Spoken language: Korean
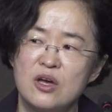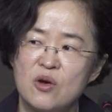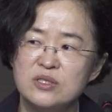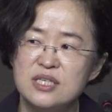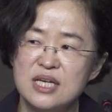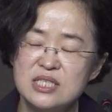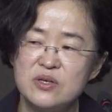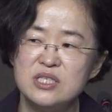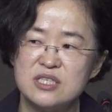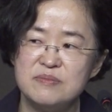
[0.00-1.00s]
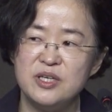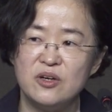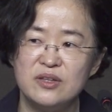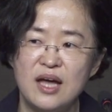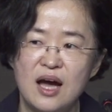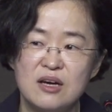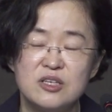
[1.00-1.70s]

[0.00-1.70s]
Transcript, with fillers: 경제 사정이 지금 이렇다